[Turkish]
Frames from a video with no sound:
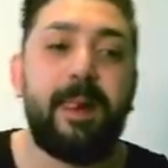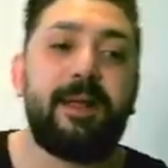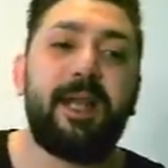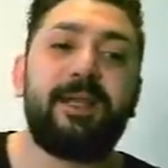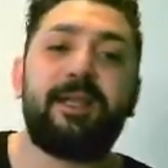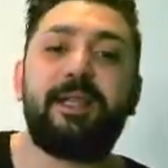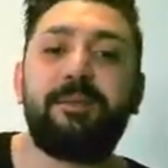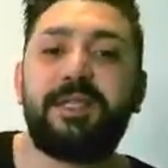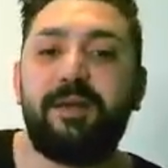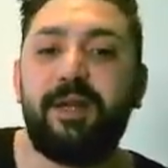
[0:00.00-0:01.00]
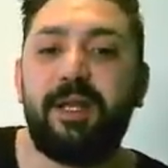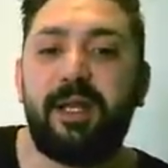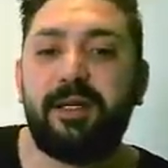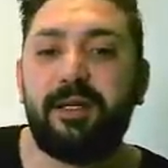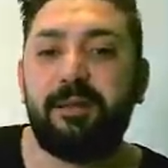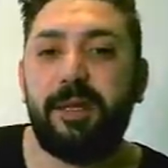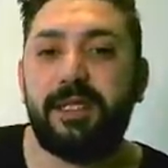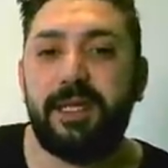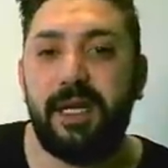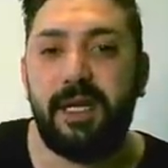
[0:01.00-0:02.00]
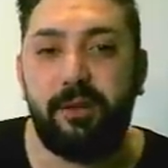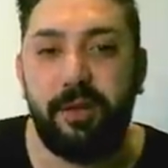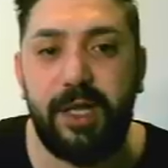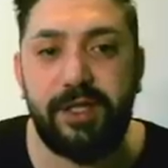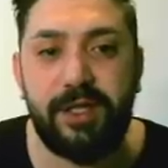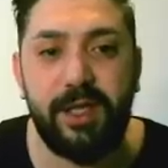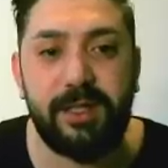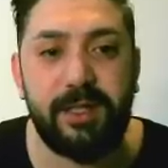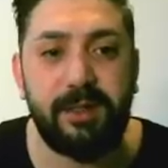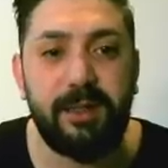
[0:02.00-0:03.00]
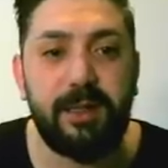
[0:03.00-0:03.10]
Yani dedim seviyelerin kırılması gerekiyor açıkçası.